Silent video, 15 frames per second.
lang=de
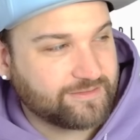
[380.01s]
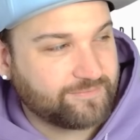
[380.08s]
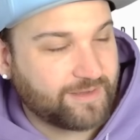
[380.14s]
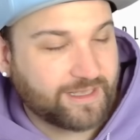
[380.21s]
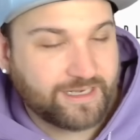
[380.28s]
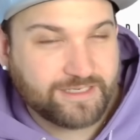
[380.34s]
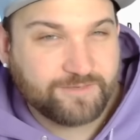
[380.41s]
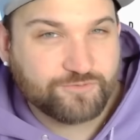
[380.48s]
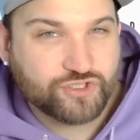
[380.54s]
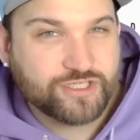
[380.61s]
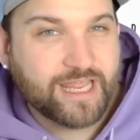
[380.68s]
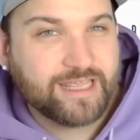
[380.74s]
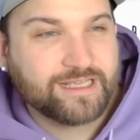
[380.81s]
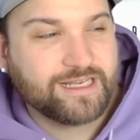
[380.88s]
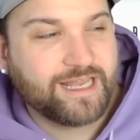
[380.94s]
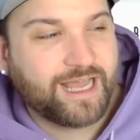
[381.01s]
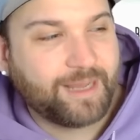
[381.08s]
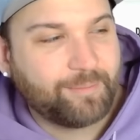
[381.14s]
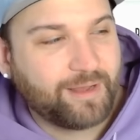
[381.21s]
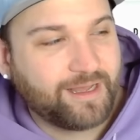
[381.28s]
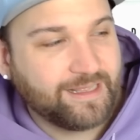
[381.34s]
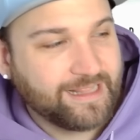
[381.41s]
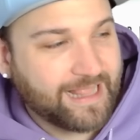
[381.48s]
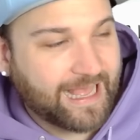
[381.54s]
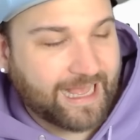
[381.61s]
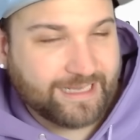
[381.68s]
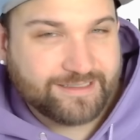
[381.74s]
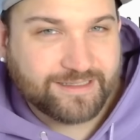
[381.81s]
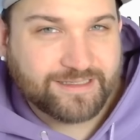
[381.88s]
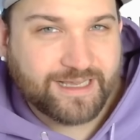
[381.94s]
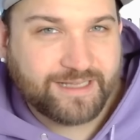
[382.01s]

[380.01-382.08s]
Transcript: das war relativ schnell klar, aber andere